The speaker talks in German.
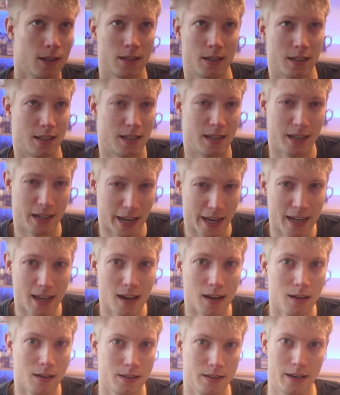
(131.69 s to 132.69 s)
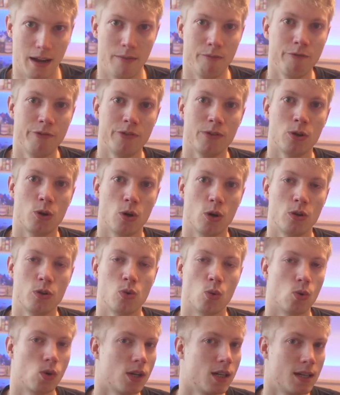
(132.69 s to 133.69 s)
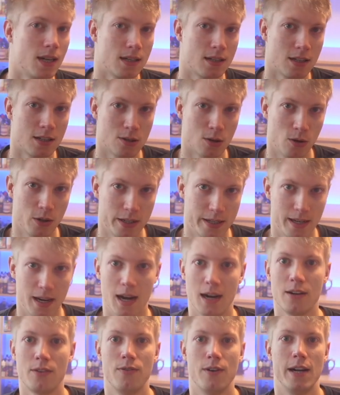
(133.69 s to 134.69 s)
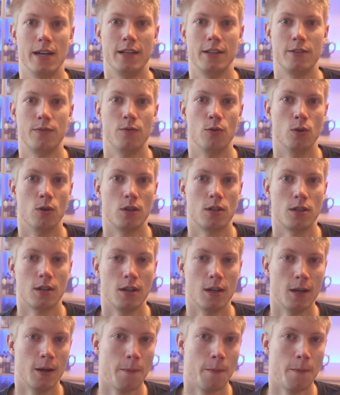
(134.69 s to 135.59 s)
das länger dampfen könnt, ohne dass es euch langweilig wird